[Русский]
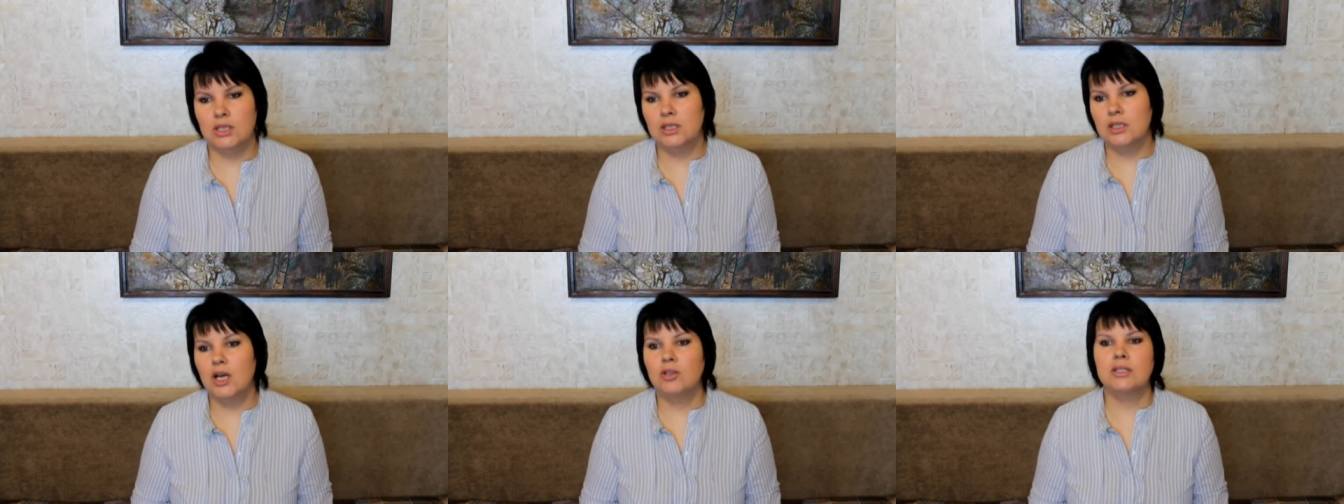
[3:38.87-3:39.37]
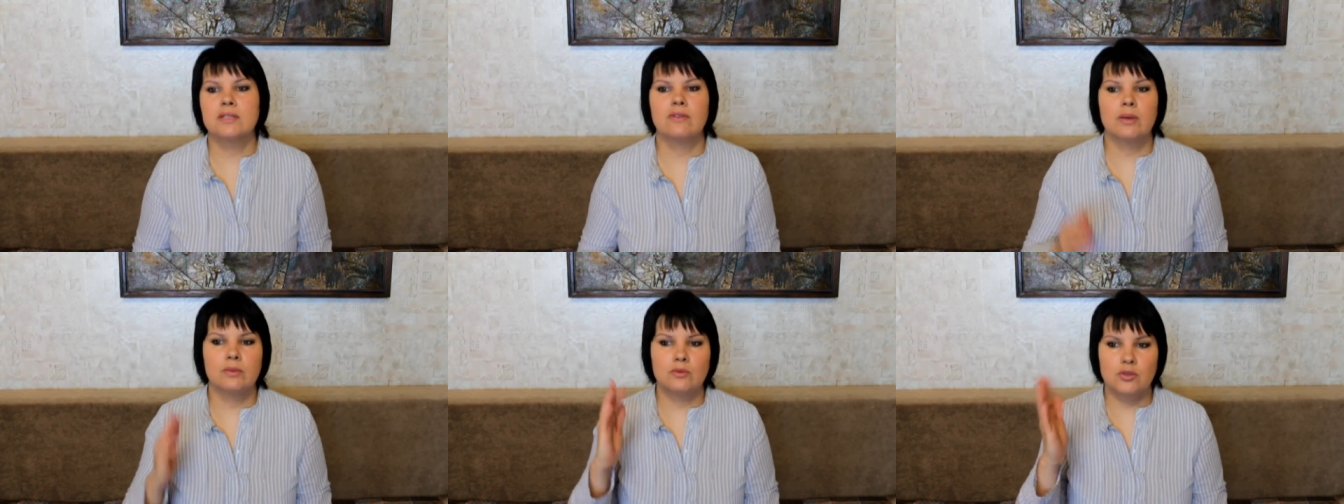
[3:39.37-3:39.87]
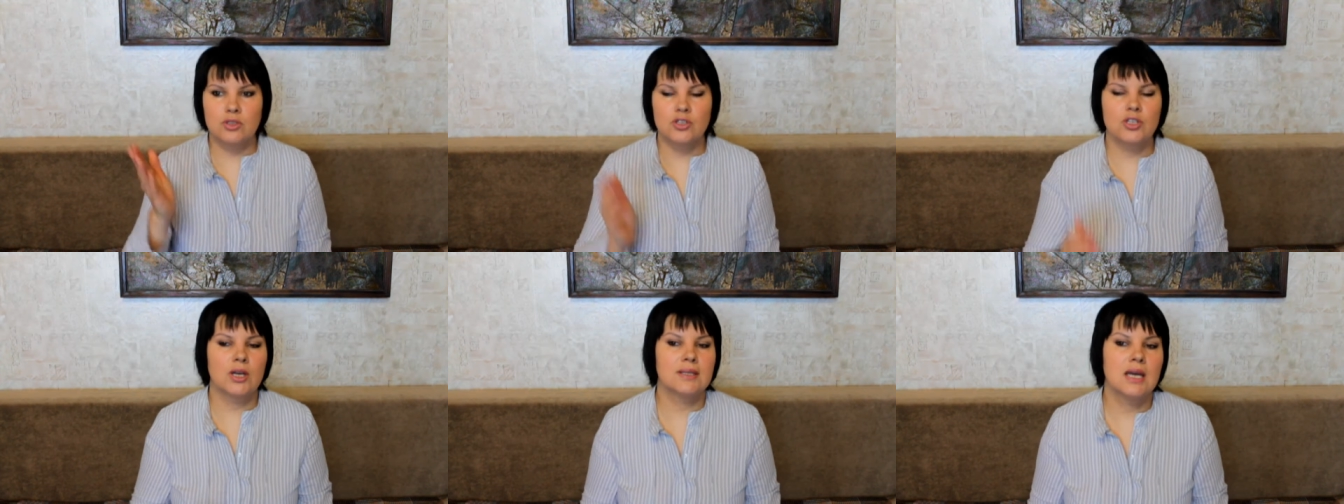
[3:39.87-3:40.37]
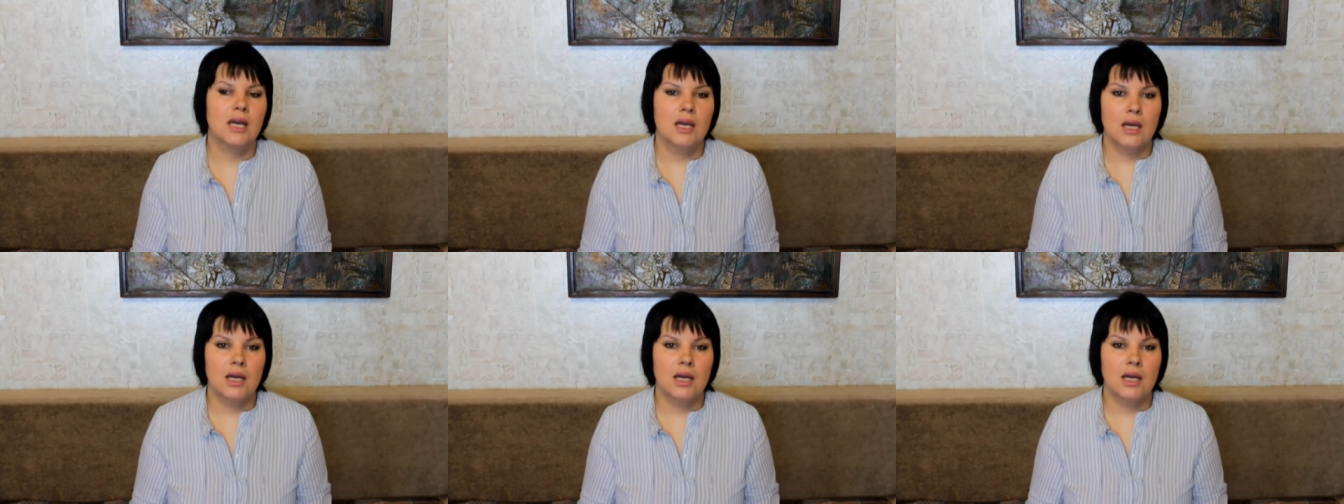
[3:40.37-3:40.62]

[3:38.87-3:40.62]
когда у нас с вами вот сейчас